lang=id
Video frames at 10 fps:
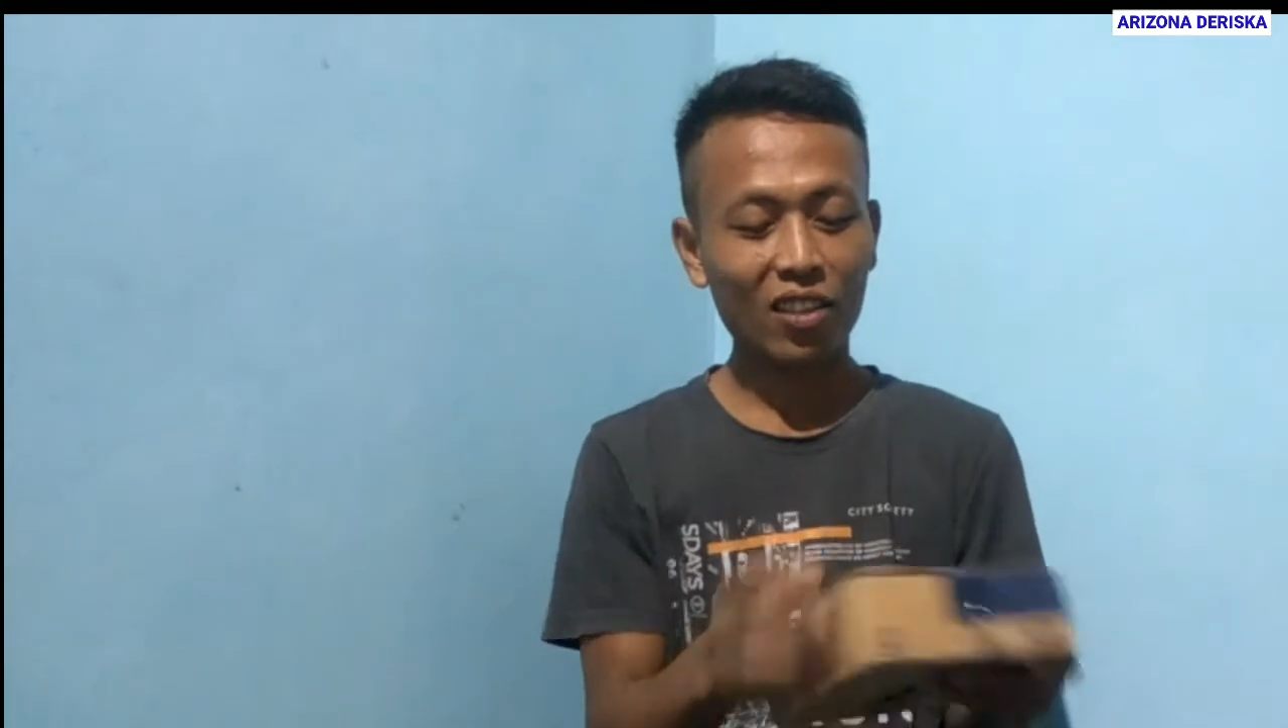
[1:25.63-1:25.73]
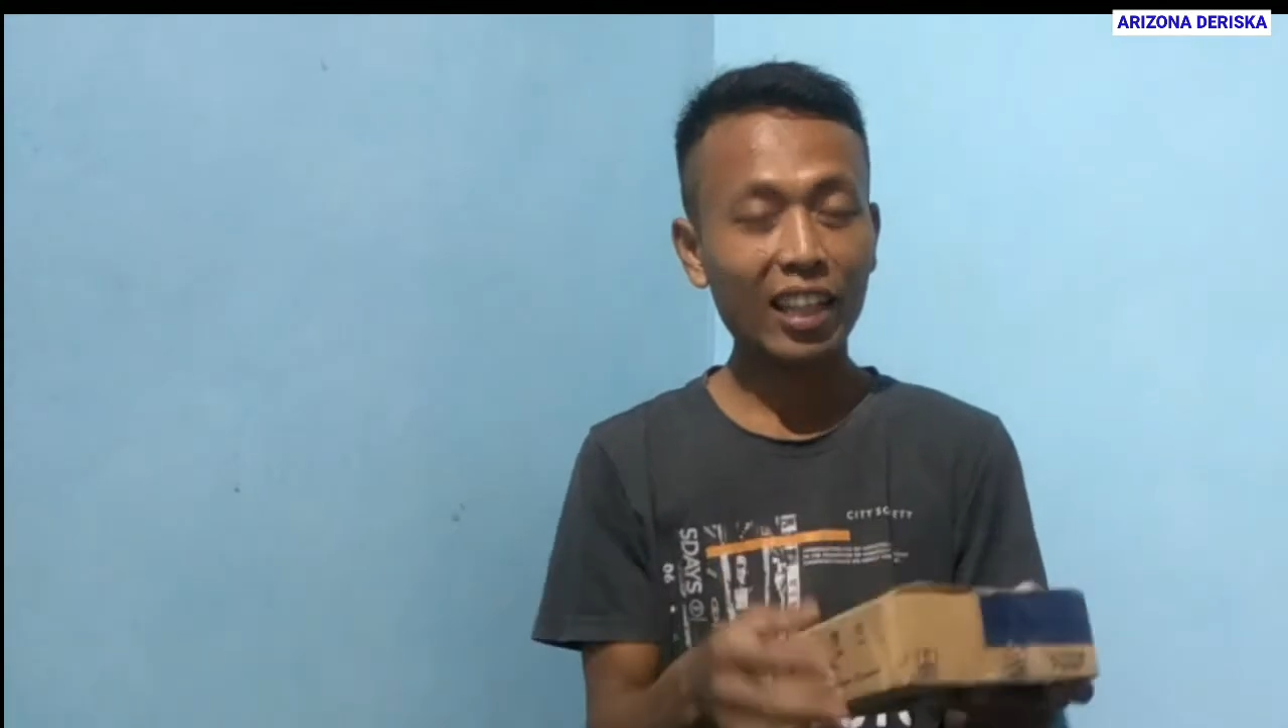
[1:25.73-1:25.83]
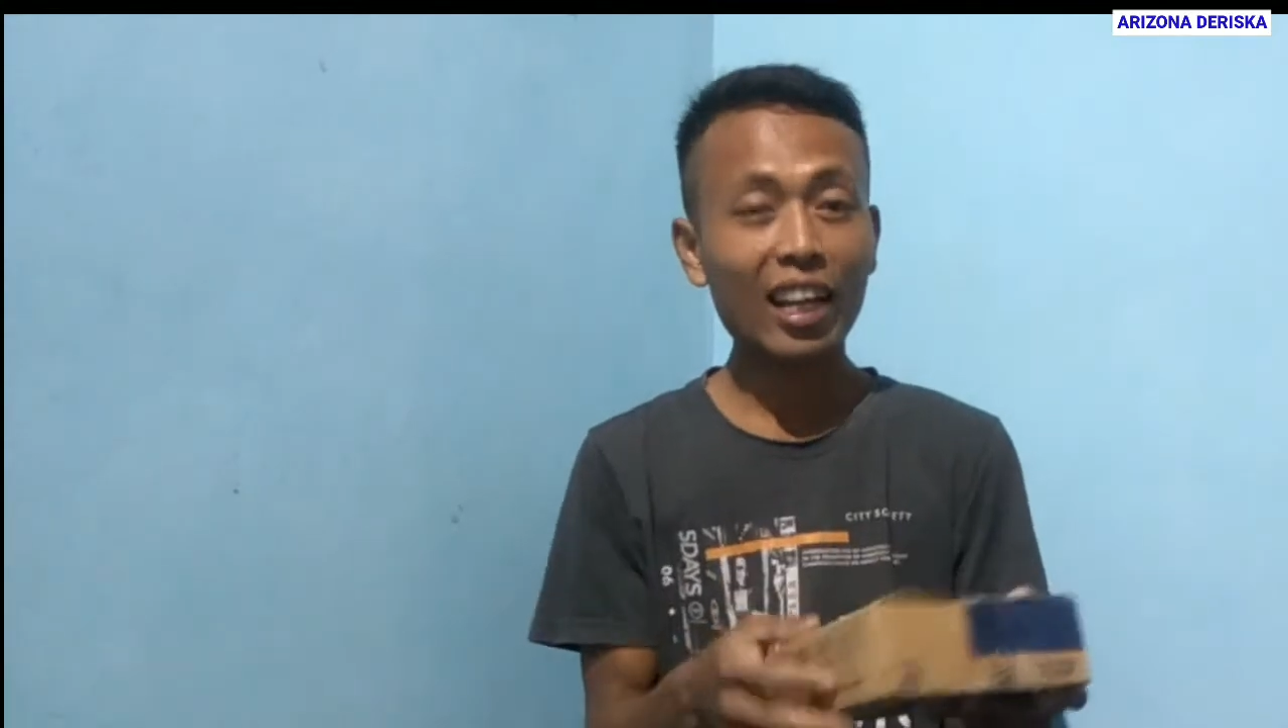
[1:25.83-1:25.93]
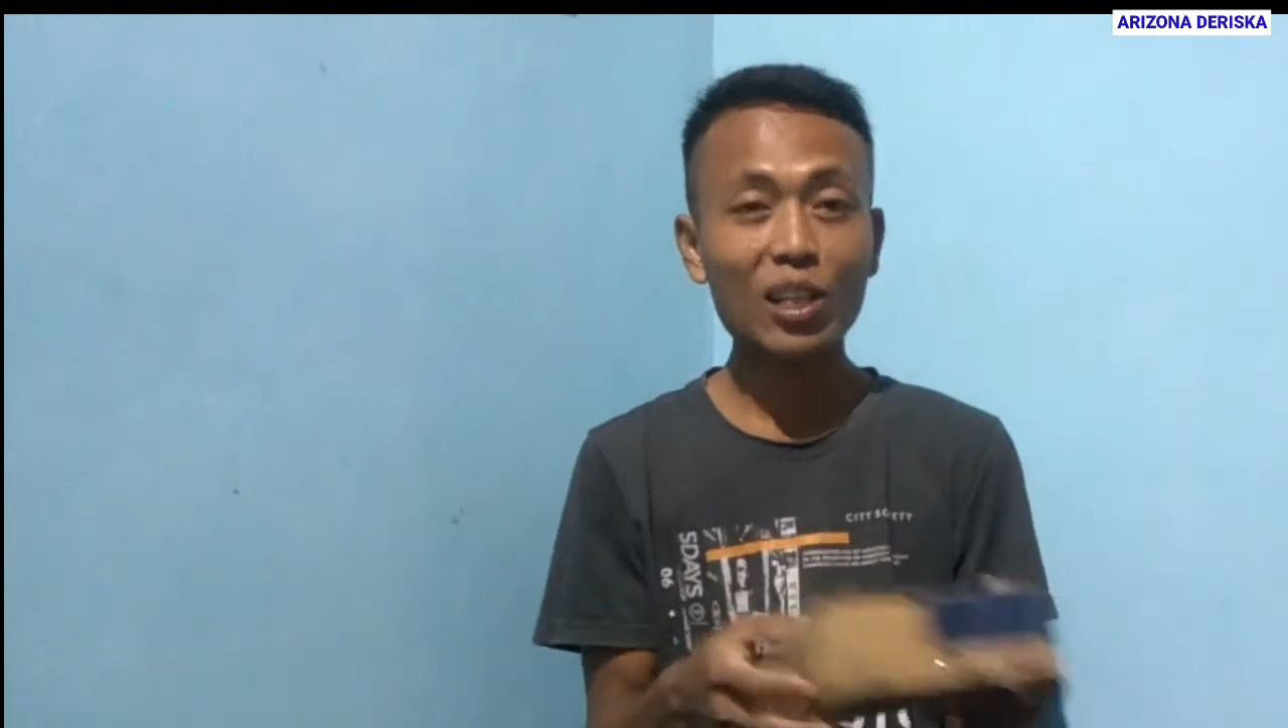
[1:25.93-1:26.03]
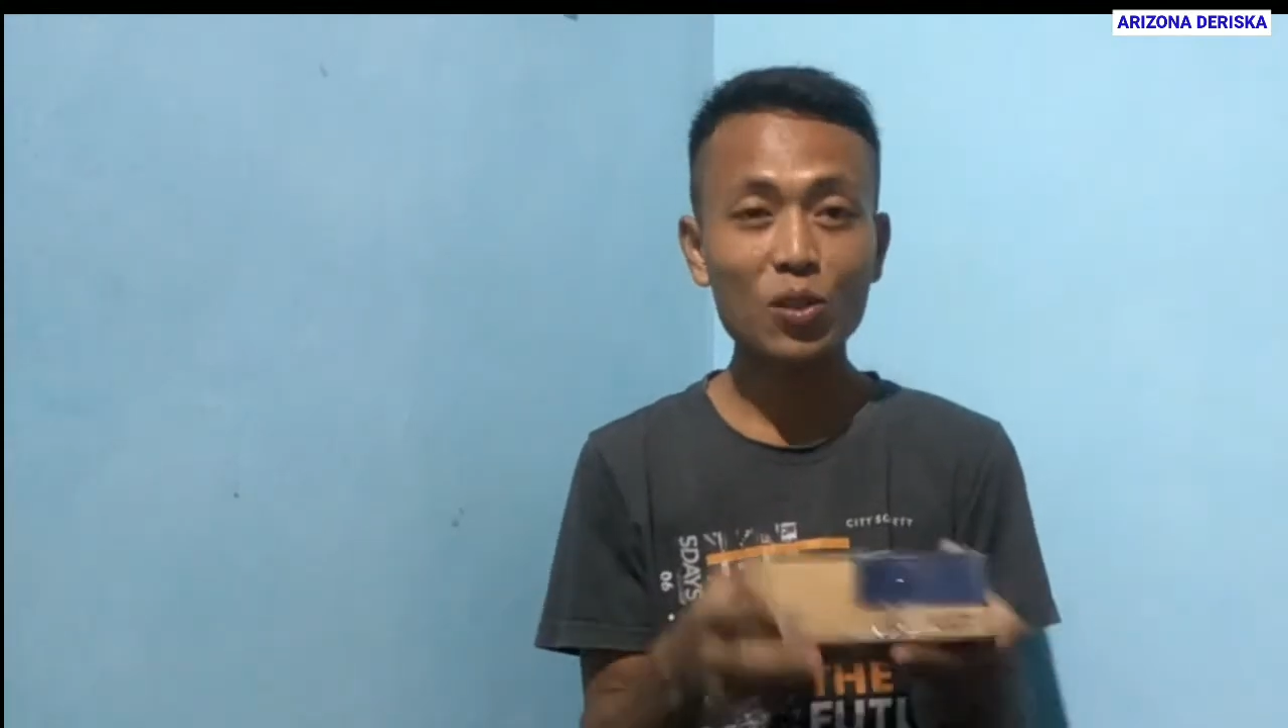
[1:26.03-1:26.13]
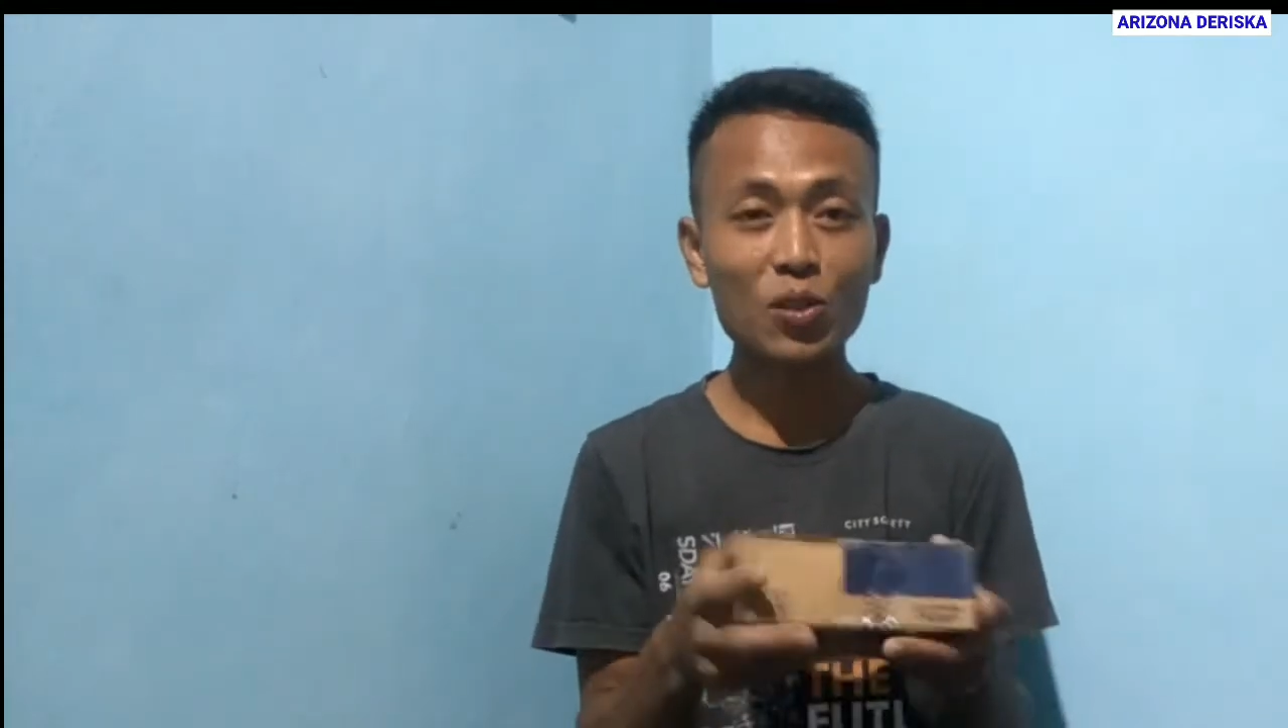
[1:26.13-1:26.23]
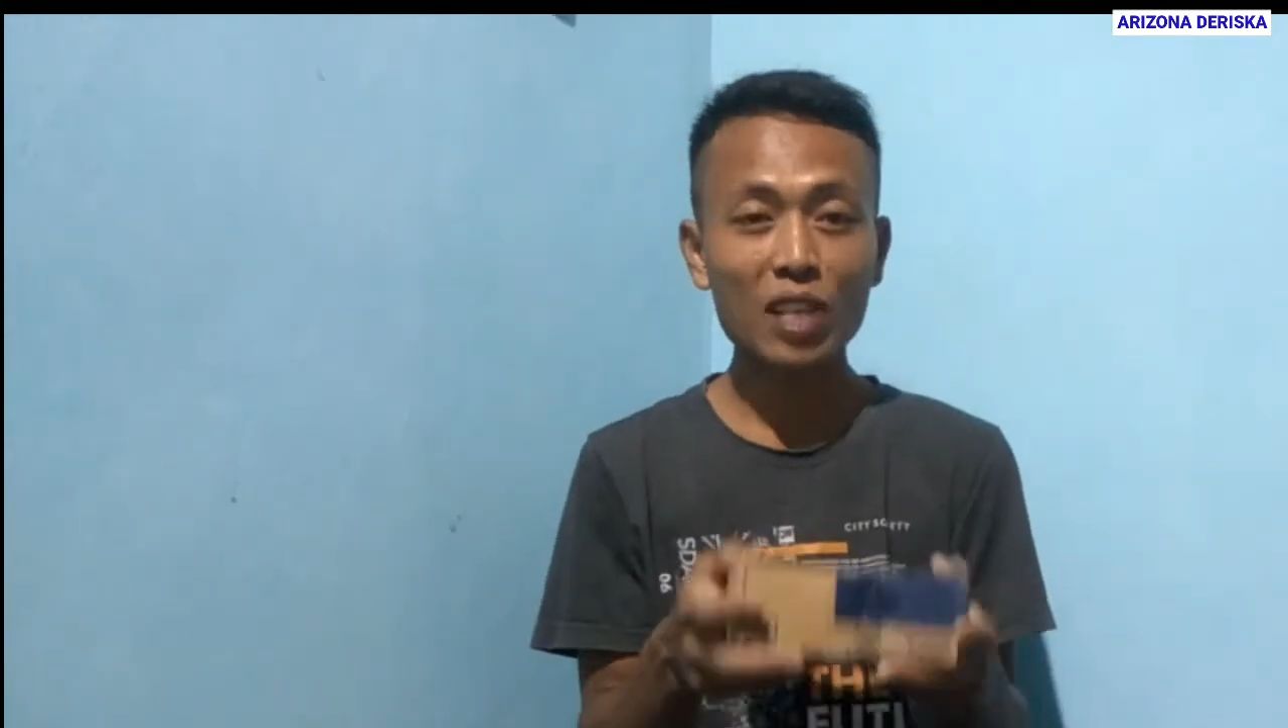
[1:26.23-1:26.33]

Oke, langsung